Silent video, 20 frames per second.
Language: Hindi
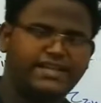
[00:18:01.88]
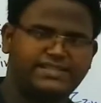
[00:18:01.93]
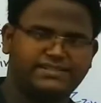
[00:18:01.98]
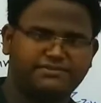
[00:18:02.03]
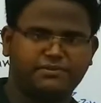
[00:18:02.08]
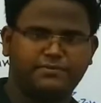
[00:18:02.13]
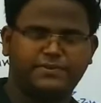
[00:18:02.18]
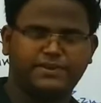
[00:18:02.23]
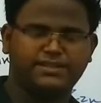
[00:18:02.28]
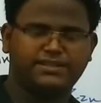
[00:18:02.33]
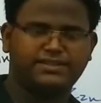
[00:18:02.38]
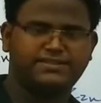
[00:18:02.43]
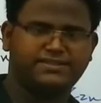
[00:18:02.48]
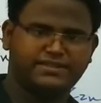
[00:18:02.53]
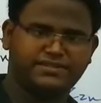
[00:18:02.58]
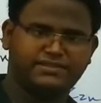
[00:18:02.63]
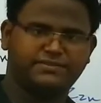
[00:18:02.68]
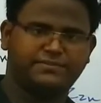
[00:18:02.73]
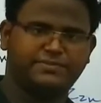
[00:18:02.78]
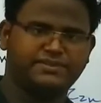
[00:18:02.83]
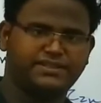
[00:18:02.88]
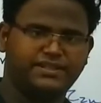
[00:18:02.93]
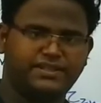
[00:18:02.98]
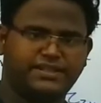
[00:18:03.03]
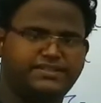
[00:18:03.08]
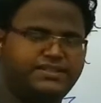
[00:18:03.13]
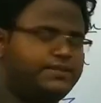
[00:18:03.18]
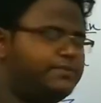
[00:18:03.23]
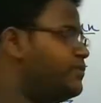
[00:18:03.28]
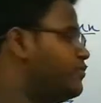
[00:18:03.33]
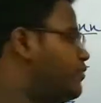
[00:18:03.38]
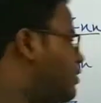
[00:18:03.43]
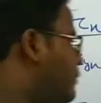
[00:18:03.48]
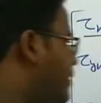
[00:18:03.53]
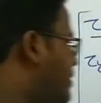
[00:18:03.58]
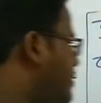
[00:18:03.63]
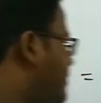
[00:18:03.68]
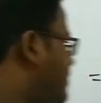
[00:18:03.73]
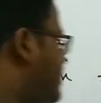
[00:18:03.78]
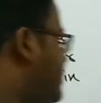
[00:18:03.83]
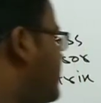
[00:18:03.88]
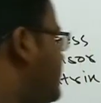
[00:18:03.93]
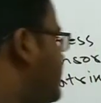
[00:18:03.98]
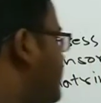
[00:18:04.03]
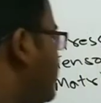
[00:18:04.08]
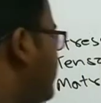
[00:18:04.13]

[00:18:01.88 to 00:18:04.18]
सेकंड लेक्चर में पढ़ा था स्ट्रेस रिप्रेजेंटेशन में वो मैंने